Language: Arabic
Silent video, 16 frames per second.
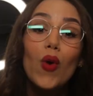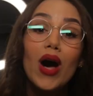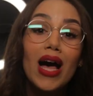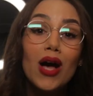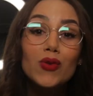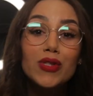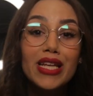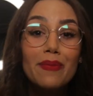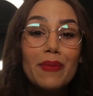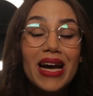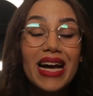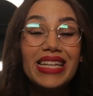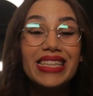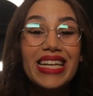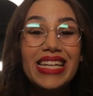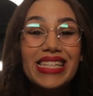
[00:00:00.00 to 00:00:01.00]
وخا وصل ما
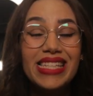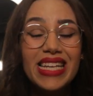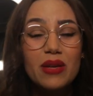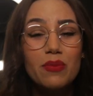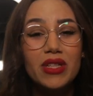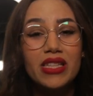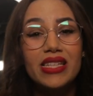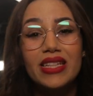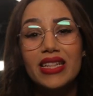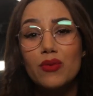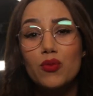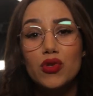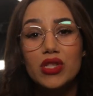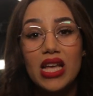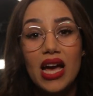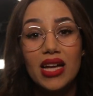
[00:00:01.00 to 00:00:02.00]
قد حتى يمد يد
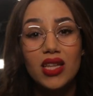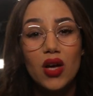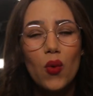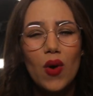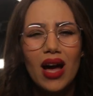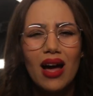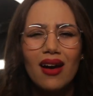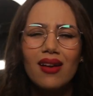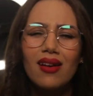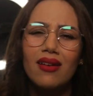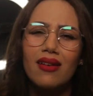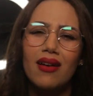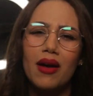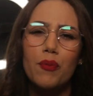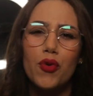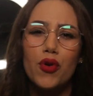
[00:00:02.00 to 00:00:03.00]
المساعده واخا غير
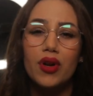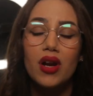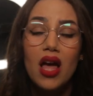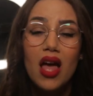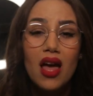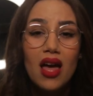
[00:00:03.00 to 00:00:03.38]
الرابور